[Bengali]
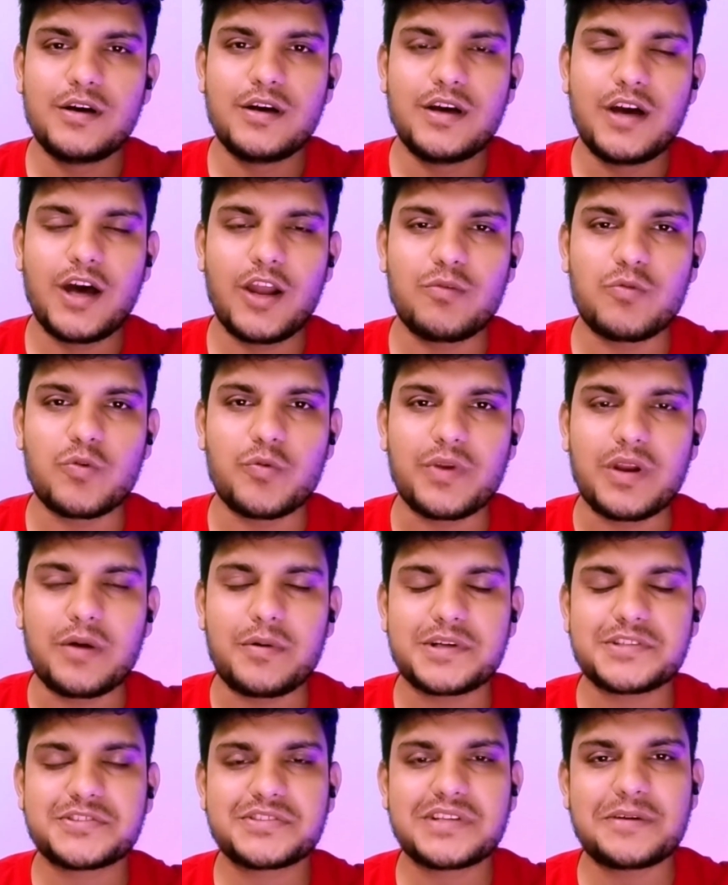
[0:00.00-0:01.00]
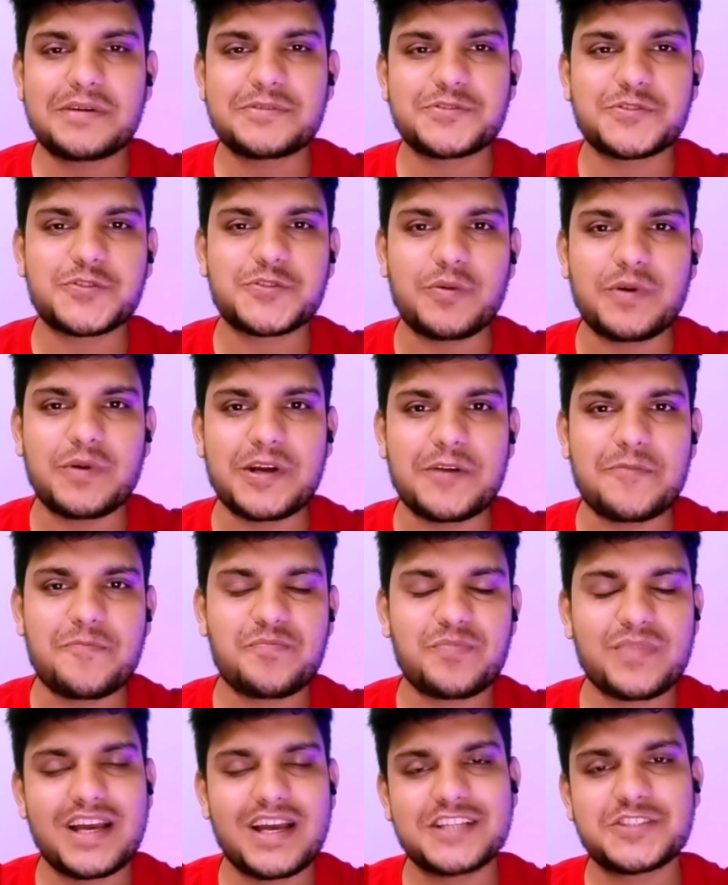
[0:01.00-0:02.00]
হ্যালো মুভি লাভার্স কেমন আছেন সবাই
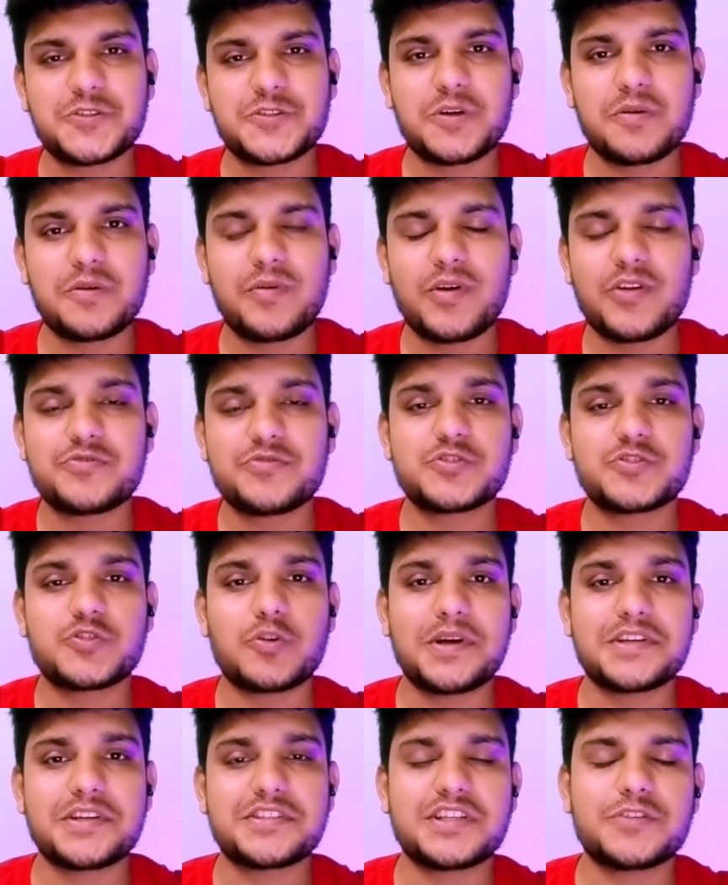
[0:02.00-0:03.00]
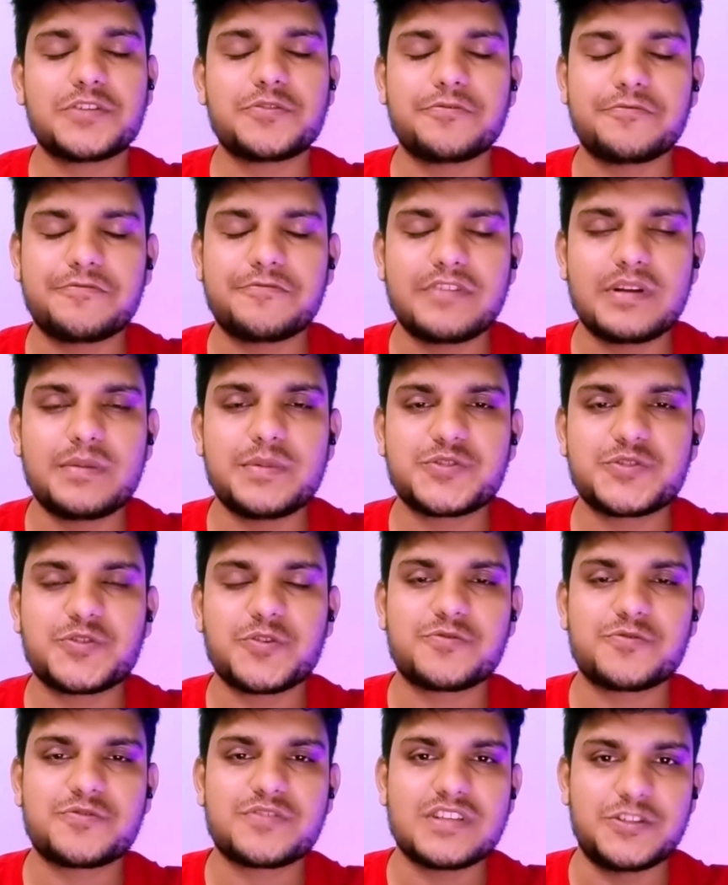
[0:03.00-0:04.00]
আশা সবাই ভালো আছেন সবাইকে স্বাগতম ফিল্ম
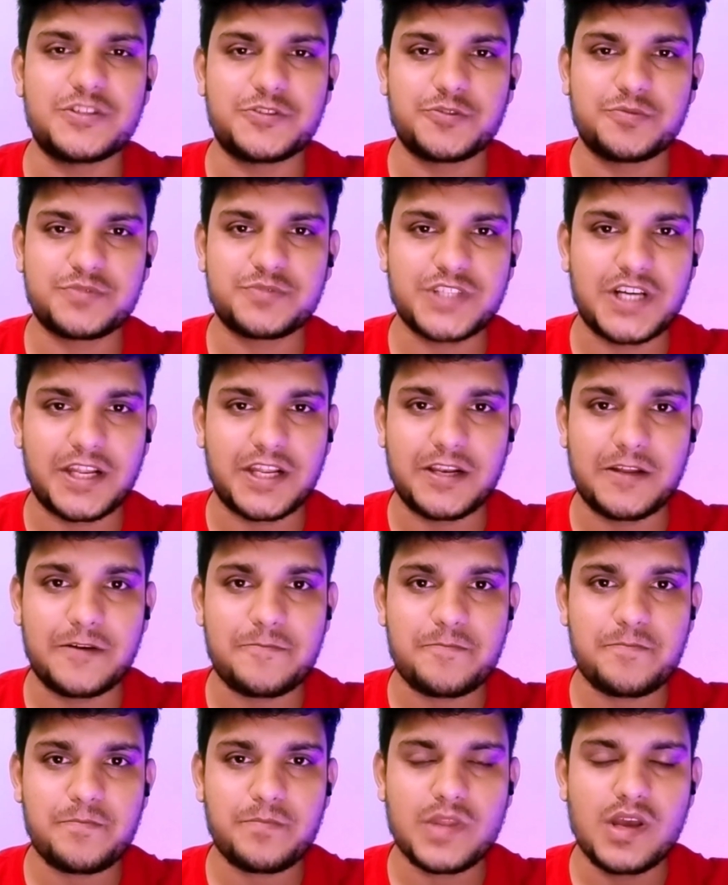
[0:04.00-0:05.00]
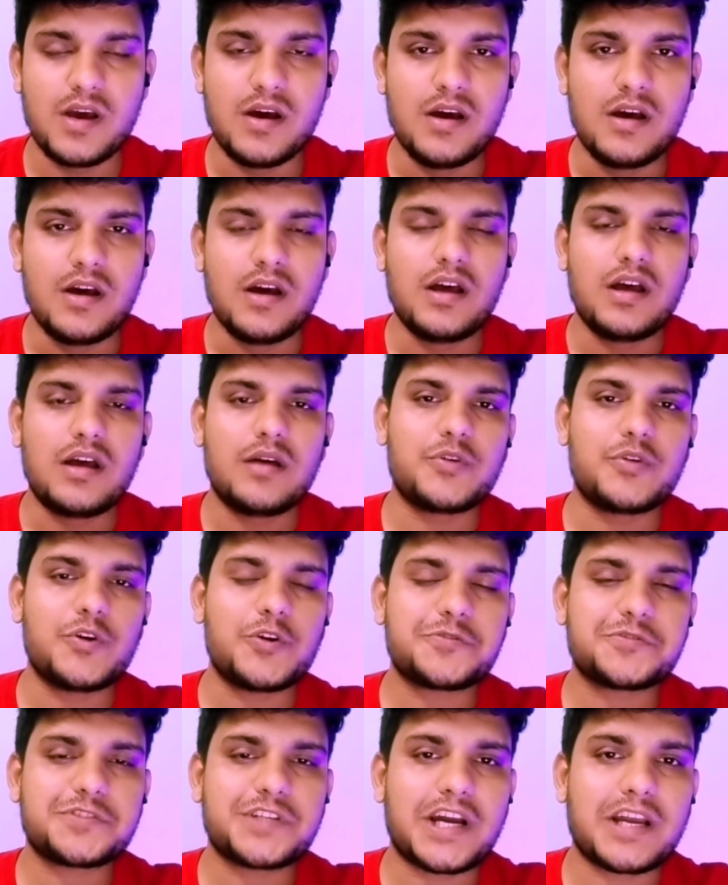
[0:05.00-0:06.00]
স্টকস ইউটিউব চ্যানেলে
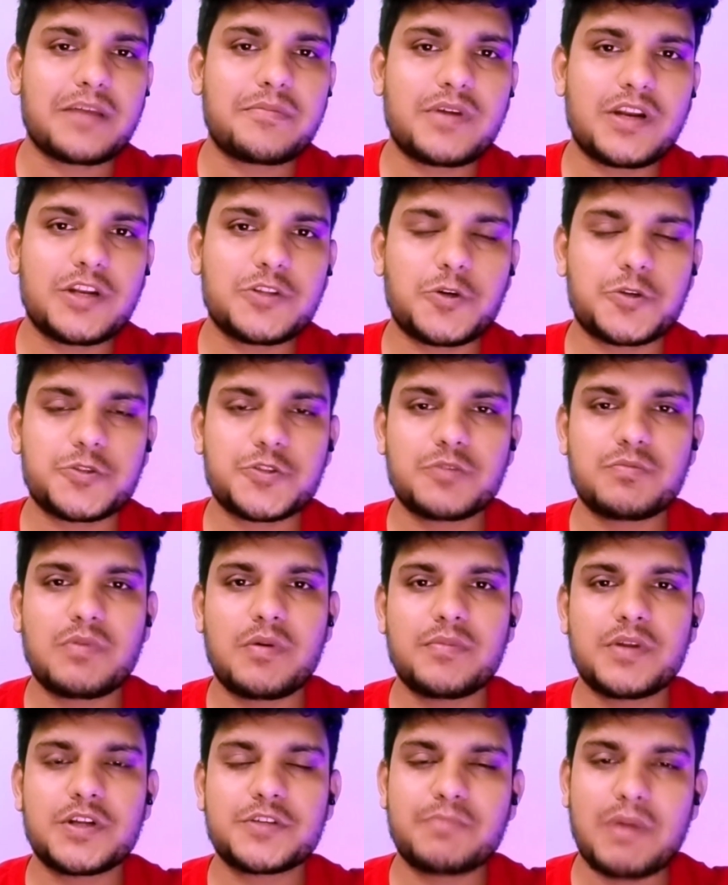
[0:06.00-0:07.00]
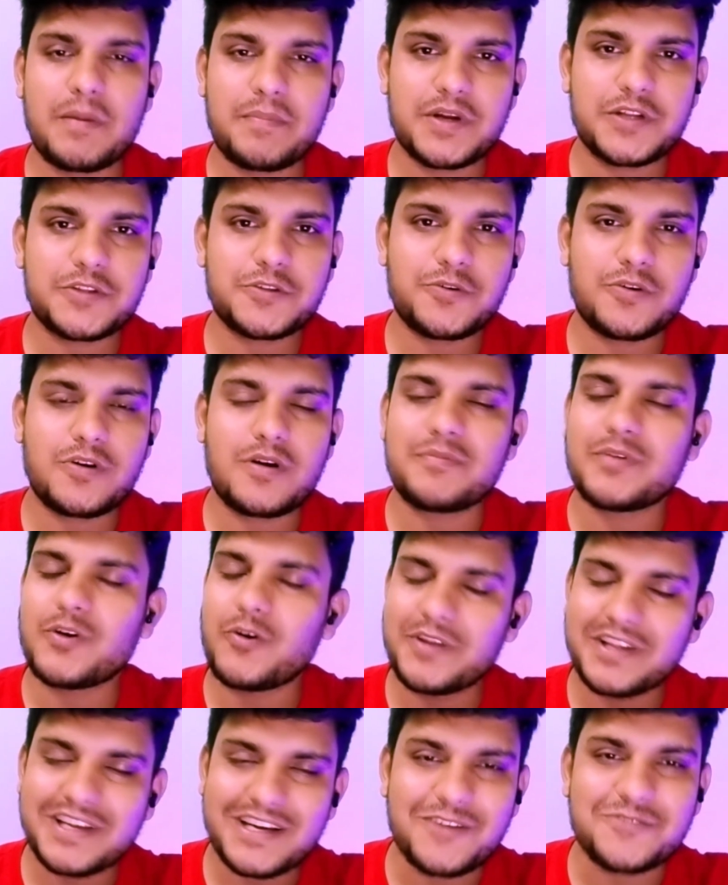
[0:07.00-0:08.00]
ভিউর্স শাকিব খানের ধর্ষণ মামলার ব্যাপারে তো আমরা
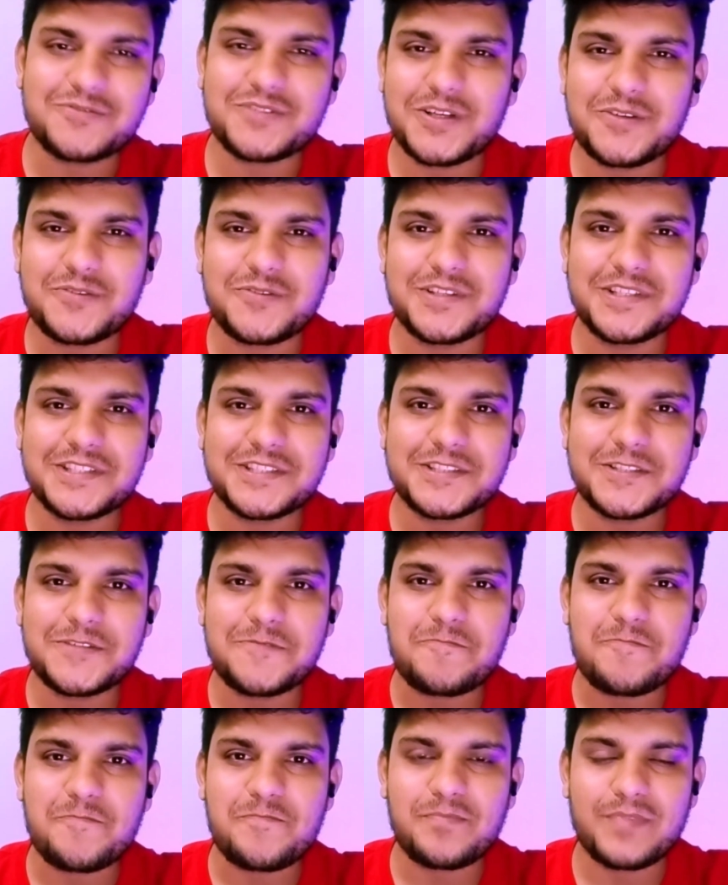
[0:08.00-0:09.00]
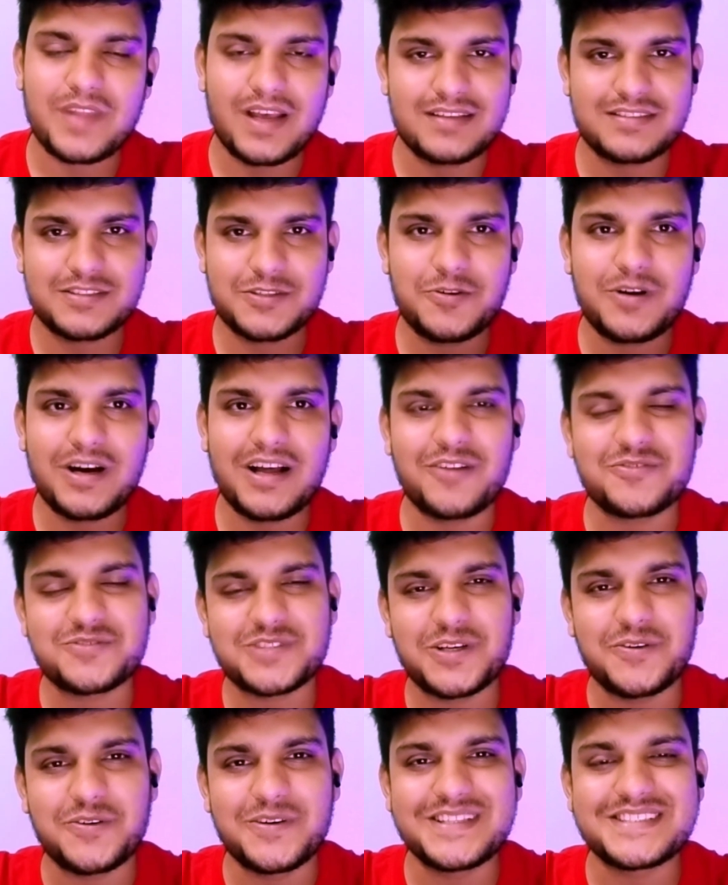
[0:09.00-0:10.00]
অনেক আলোচনা করেছি আজকেও
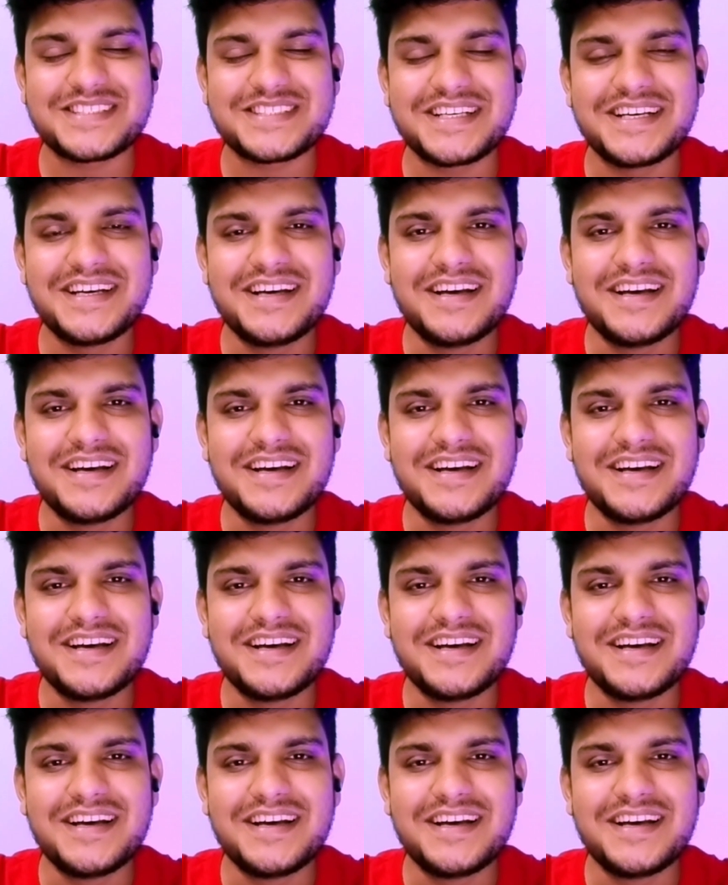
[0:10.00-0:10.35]
আলোচনা হয়েছে